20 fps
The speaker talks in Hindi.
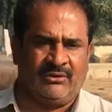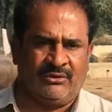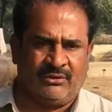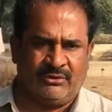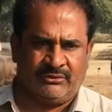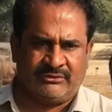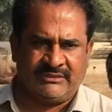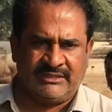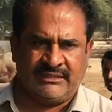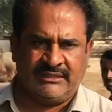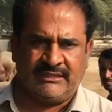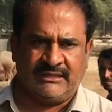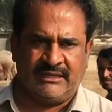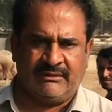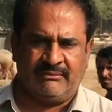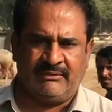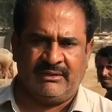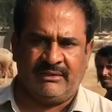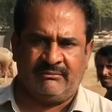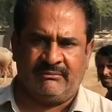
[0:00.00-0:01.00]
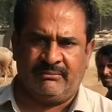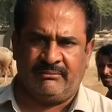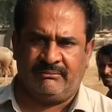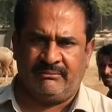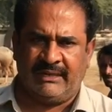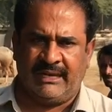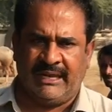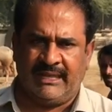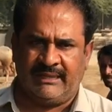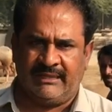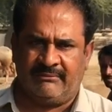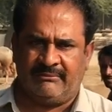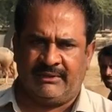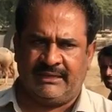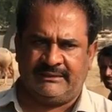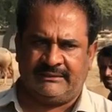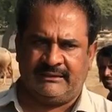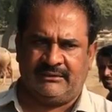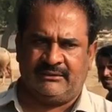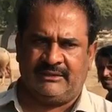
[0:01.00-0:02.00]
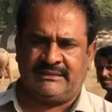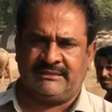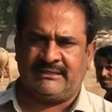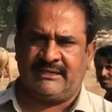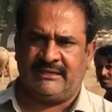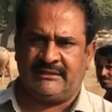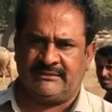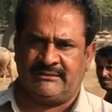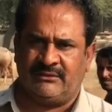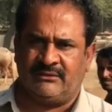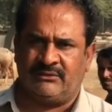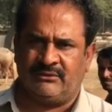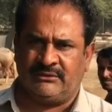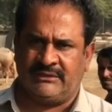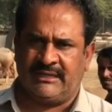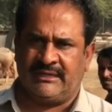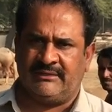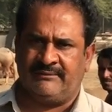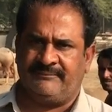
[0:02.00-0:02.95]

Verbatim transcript: तो सिंध की भी भलाई की बात है अच्छा नस्ल हो जाए